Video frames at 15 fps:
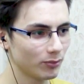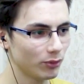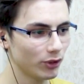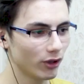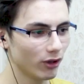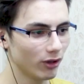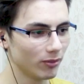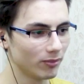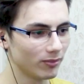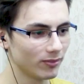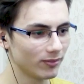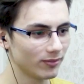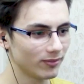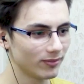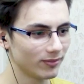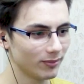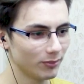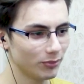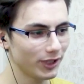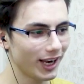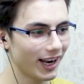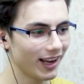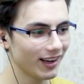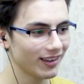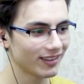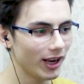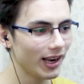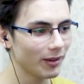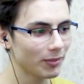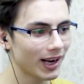Bu ne oğlum? Bu ne lan?
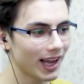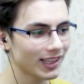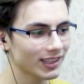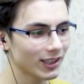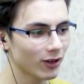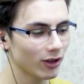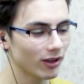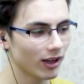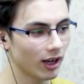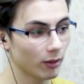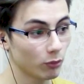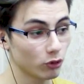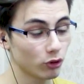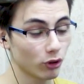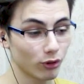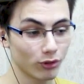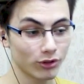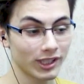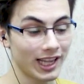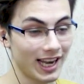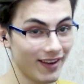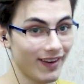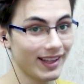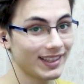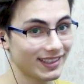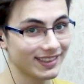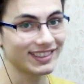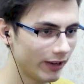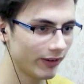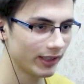Böyle bıraksa Aa, bu çok güzel
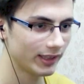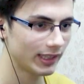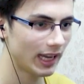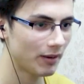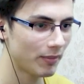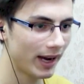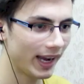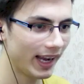evet. Evet tam